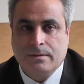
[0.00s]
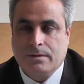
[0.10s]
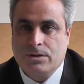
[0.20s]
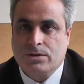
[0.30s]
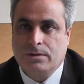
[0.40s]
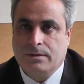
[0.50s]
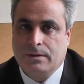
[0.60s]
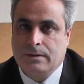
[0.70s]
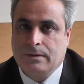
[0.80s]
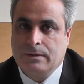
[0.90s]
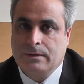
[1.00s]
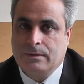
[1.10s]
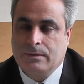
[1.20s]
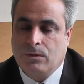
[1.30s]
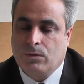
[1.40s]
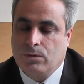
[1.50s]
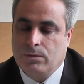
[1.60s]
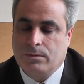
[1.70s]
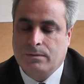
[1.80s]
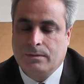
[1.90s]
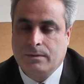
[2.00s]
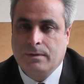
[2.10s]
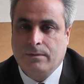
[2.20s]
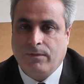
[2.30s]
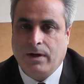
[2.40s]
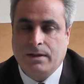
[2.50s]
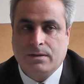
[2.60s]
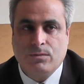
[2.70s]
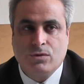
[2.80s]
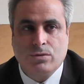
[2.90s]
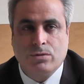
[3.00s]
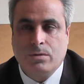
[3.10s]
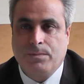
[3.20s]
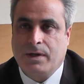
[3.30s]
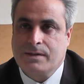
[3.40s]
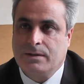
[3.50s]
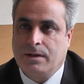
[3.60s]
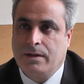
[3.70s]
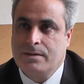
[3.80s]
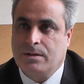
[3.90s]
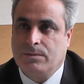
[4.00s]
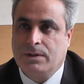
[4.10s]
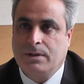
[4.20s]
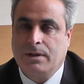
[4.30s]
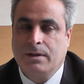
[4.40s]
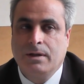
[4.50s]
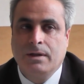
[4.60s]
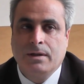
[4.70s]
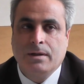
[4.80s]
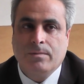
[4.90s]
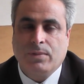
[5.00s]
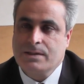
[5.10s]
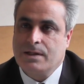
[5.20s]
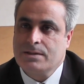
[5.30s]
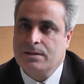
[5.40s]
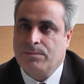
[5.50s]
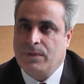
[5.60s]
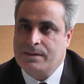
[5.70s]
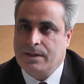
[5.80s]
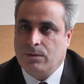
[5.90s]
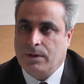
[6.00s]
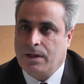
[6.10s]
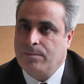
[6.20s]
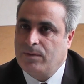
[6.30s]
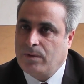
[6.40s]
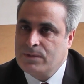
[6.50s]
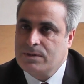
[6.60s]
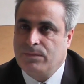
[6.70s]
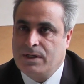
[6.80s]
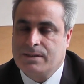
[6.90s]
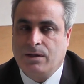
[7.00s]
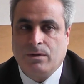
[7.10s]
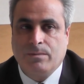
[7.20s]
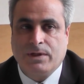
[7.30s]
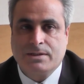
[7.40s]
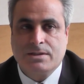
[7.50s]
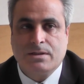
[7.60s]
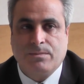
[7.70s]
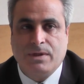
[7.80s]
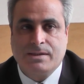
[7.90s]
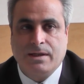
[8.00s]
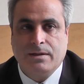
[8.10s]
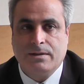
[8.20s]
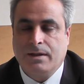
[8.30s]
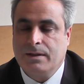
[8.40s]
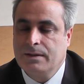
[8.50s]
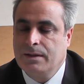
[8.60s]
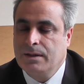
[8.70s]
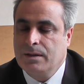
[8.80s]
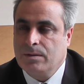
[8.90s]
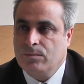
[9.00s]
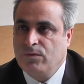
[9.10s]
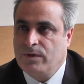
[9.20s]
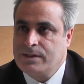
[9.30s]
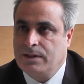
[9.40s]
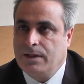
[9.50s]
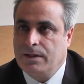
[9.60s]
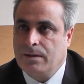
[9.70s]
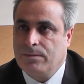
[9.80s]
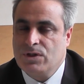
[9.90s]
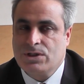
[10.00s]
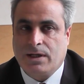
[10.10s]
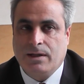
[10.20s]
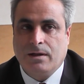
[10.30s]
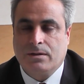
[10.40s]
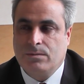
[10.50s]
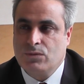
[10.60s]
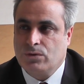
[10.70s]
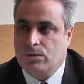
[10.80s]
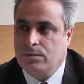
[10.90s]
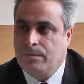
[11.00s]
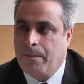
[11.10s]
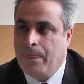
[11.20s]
kışın e, okul faaliyetimi sürdürüp yazında aynı zamanda pazarcılık mesleği olan yani babamızın mesleği olan pazarcılık mesleğine de bu vesileyle bir şekilde atılmış oldum.